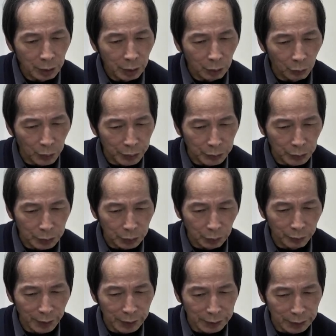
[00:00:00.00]
文学手
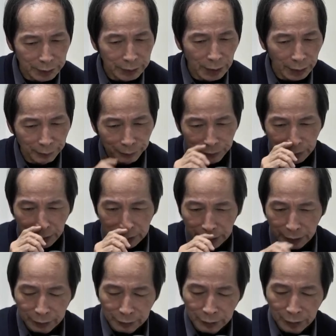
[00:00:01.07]
法的影响，大
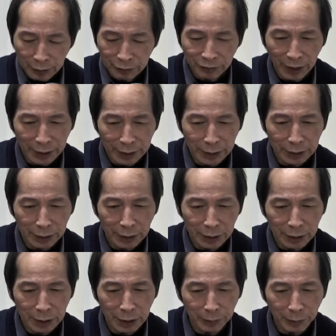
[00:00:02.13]
量反映了
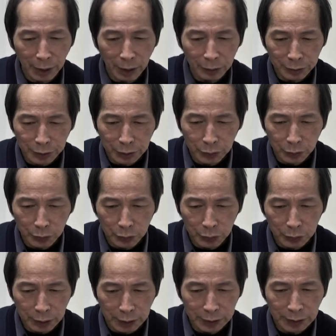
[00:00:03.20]
恶报、地狱
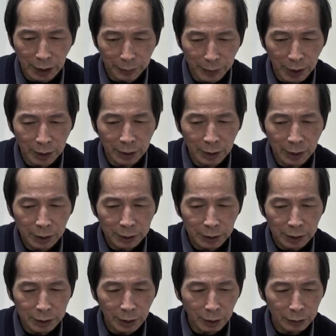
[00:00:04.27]
等场面。
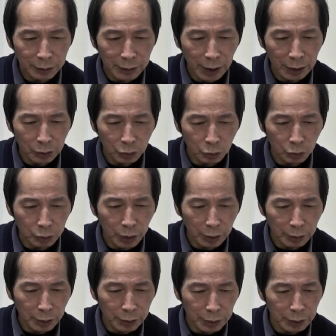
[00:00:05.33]
深造在读《道
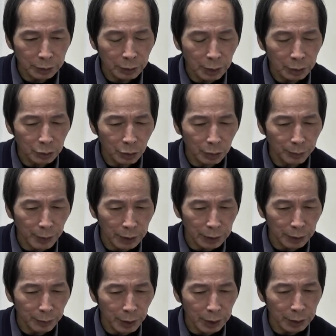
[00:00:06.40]
德经》，说美则
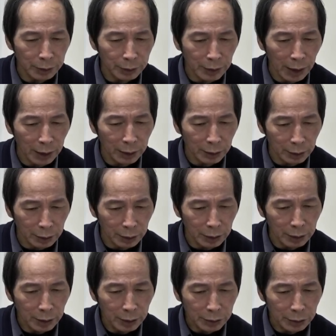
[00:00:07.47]
美矣，然而
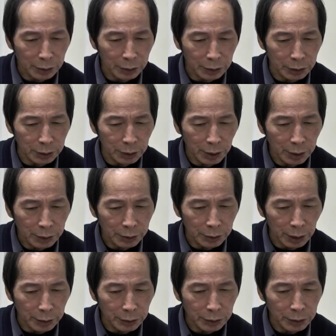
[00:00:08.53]
其
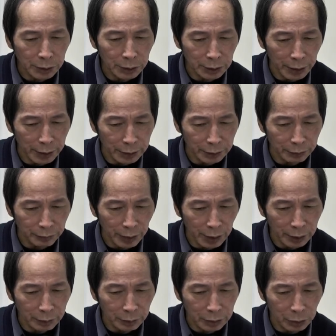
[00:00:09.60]
神气累之
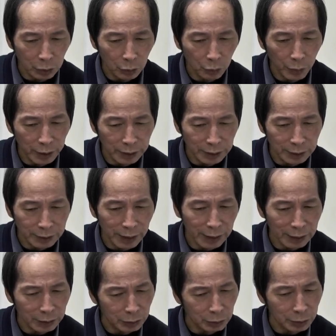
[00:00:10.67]
方，犹未尽善，
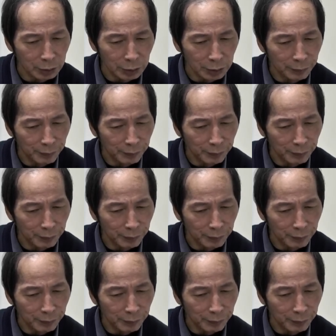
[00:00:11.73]
就是